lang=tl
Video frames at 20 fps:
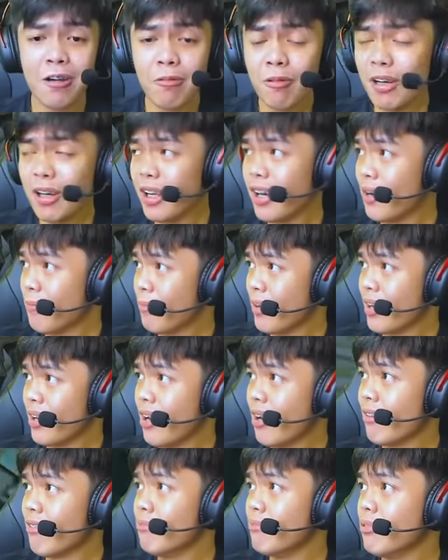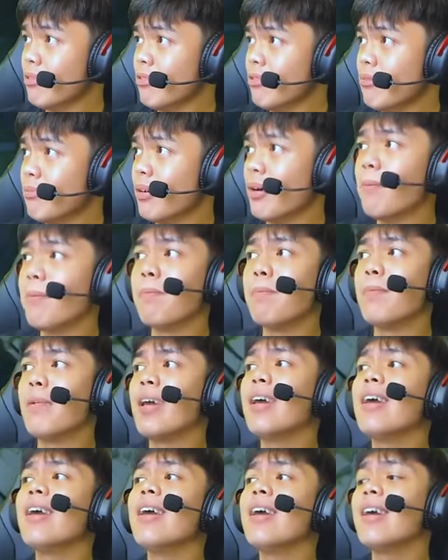Wala pala akong blue buff,
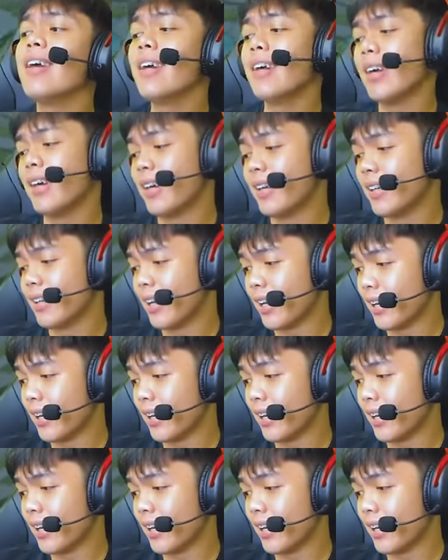man!